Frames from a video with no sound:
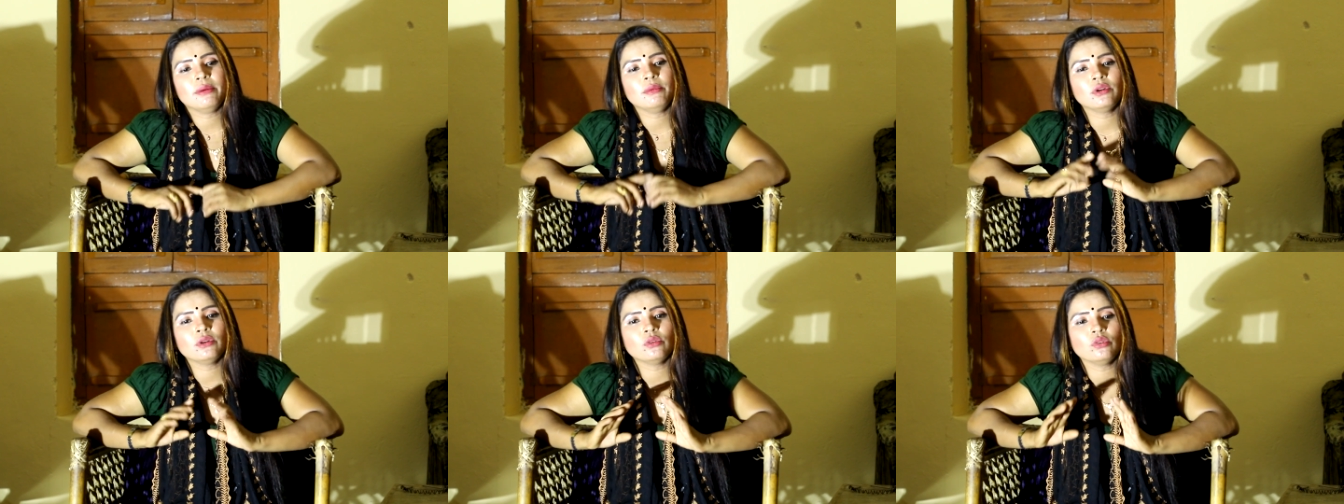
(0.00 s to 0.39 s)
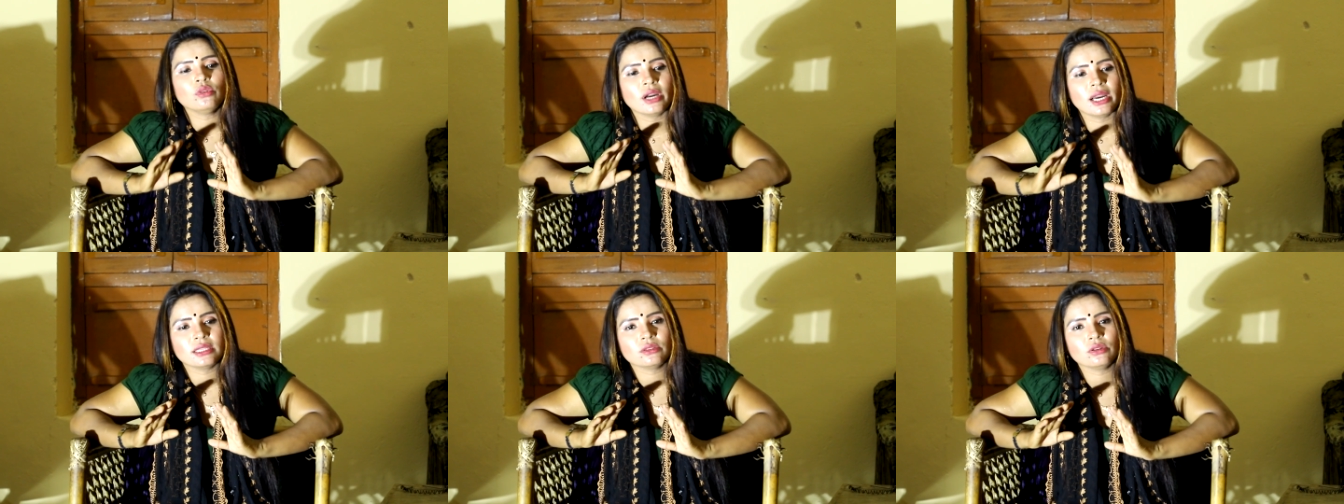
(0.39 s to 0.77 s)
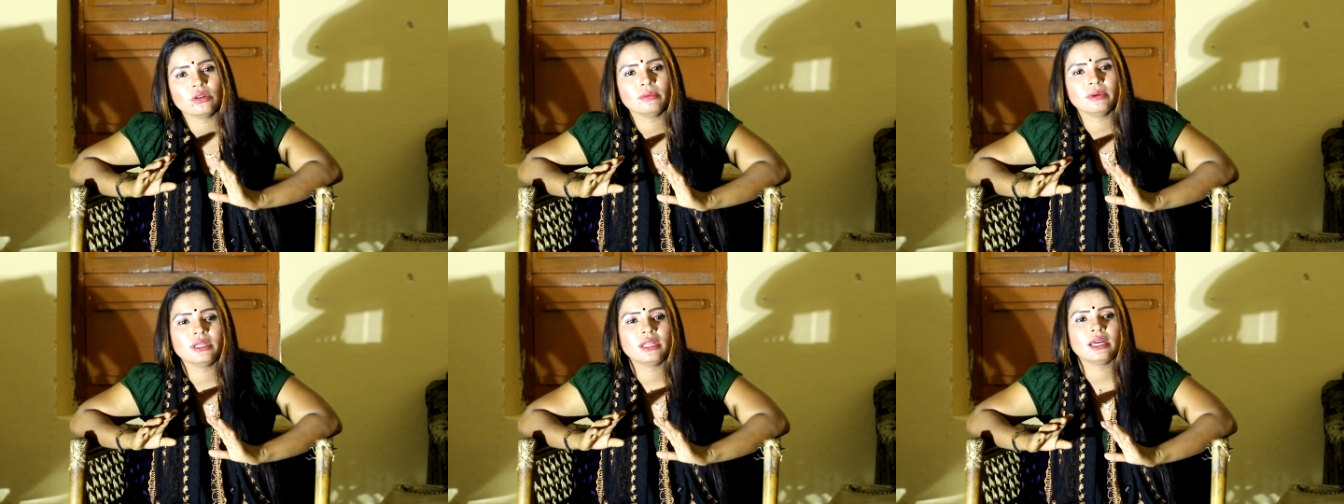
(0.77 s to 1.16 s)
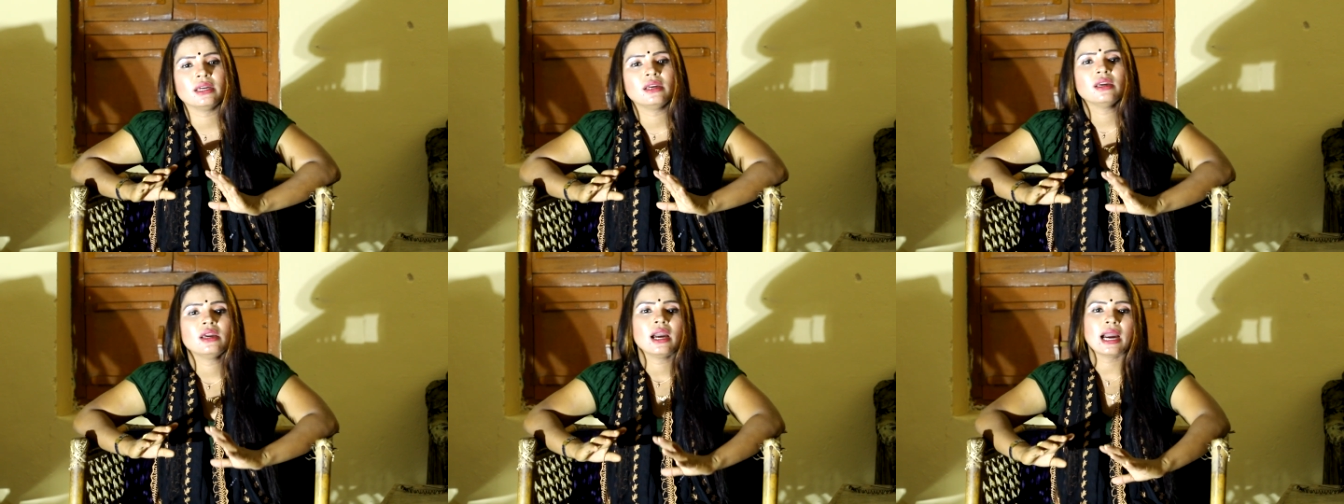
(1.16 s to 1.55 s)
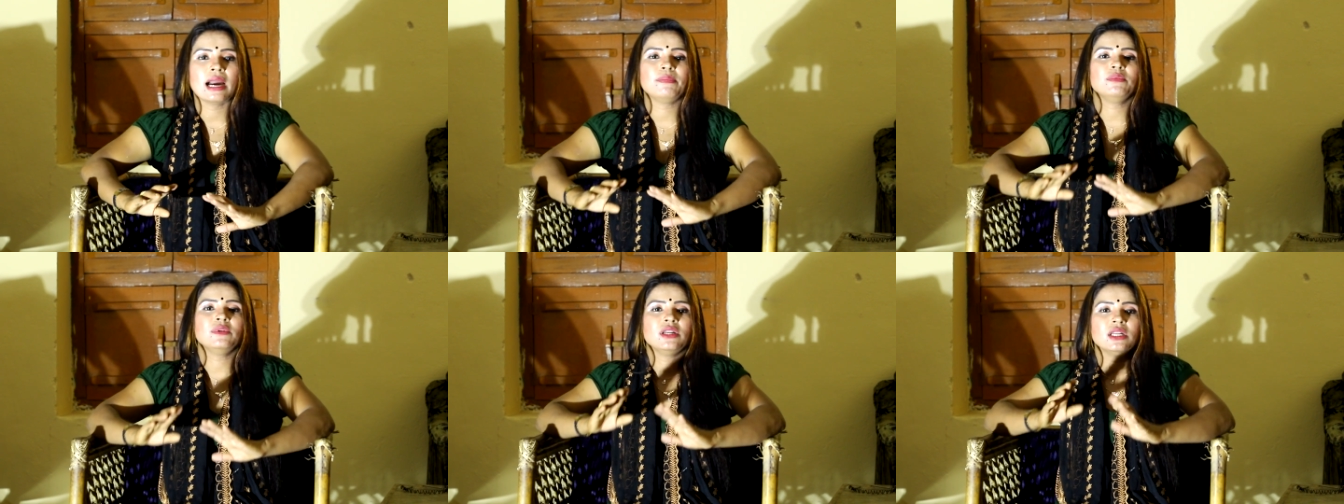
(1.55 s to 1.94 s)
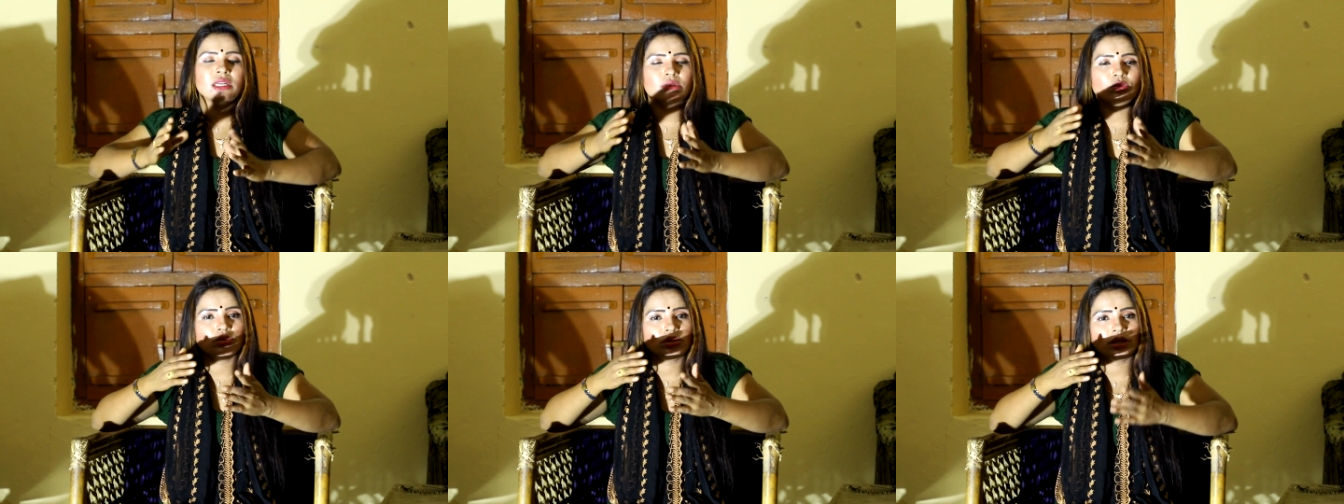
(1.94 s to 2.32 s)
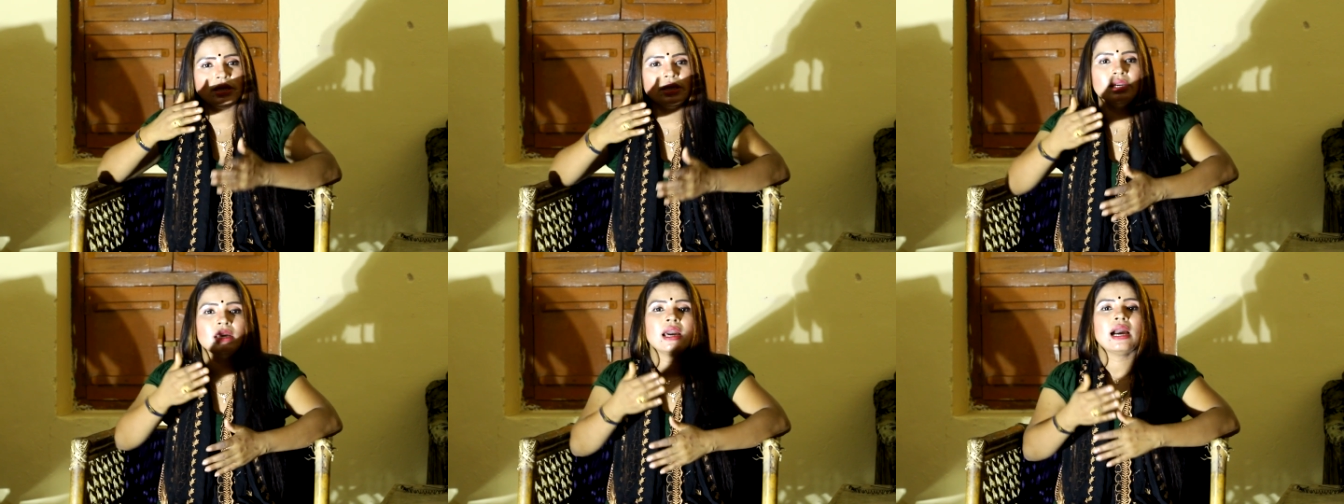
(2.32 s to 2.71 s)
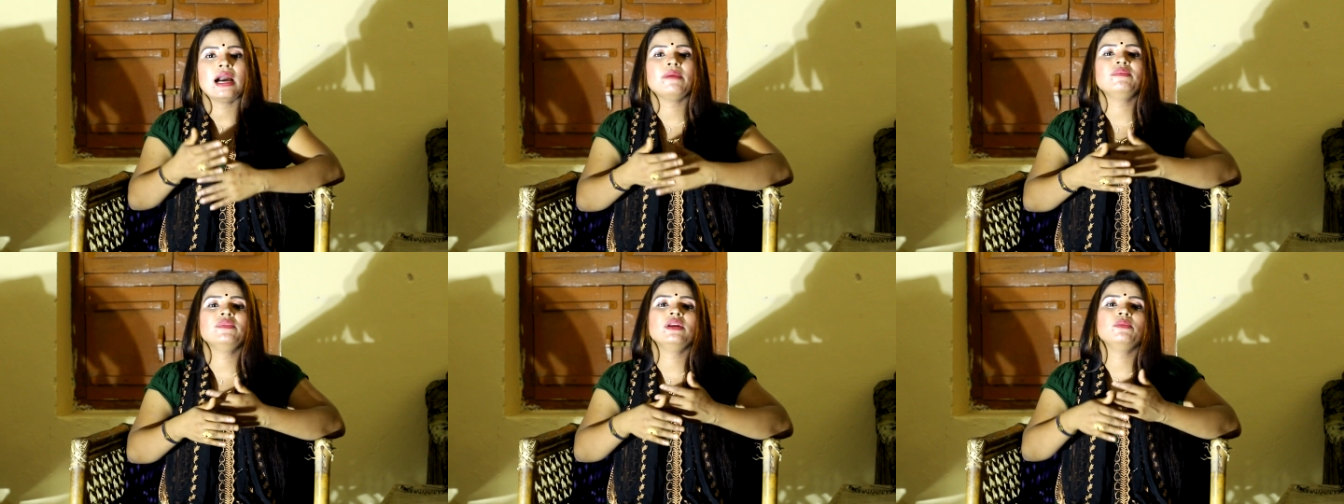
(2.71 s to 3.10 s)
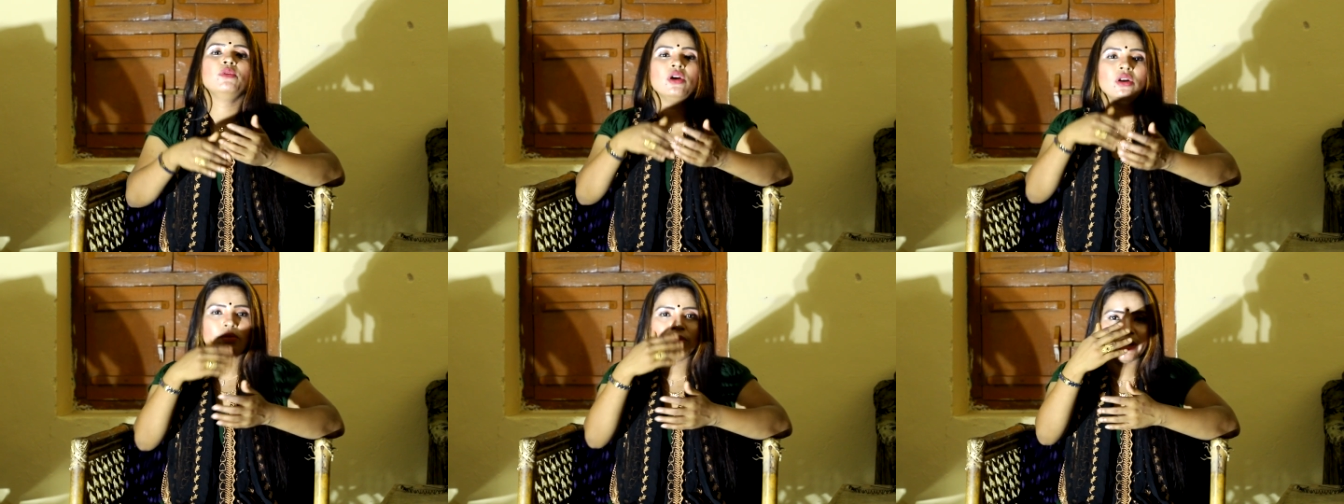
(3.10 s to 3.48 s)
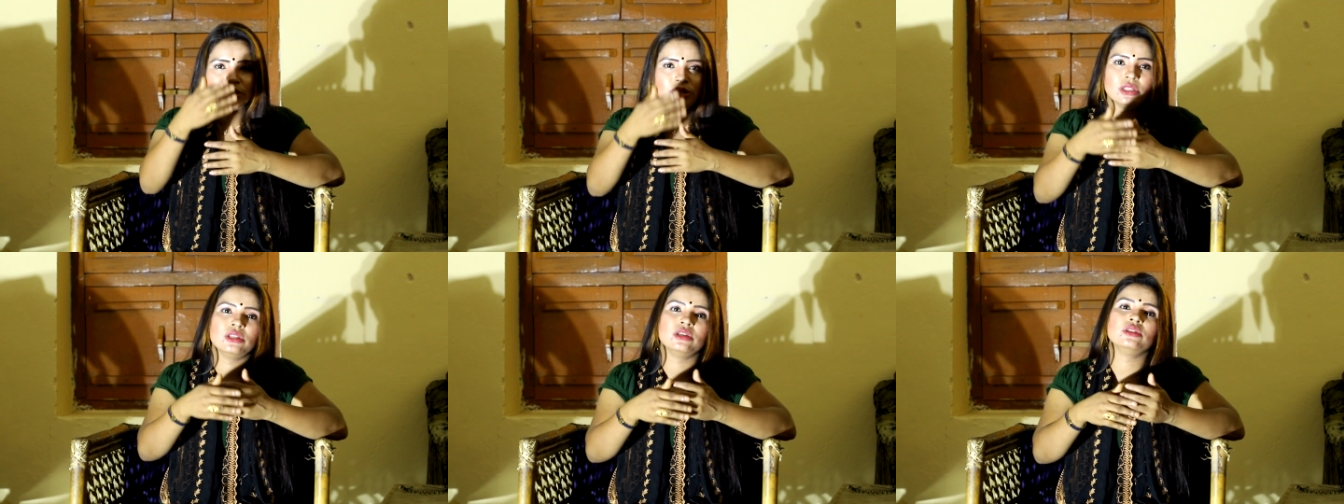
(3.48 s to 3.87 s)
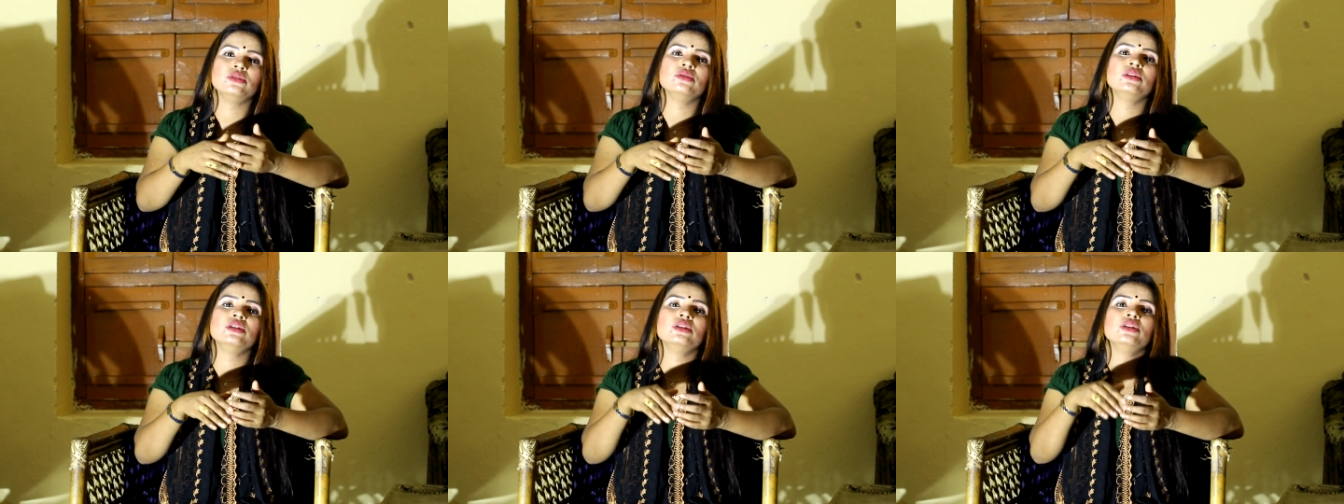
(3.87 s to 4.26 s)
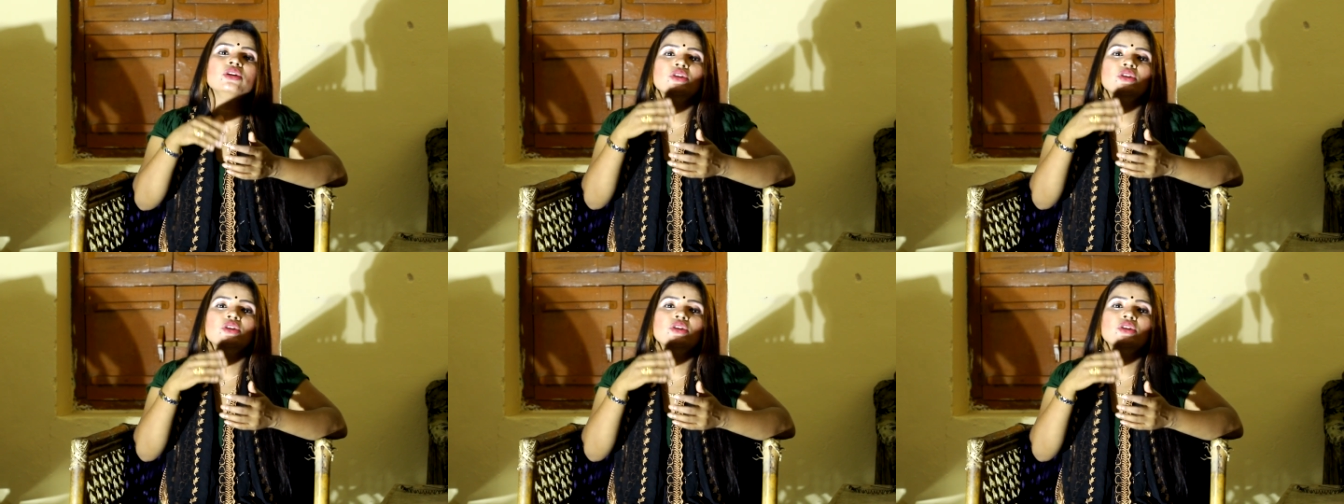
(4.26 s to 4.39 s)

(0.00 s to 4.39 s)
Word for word: এমন কোনো কাজ করবেন না আপনারা যদি আপনার বড় ভাইয়ের সাথে যদি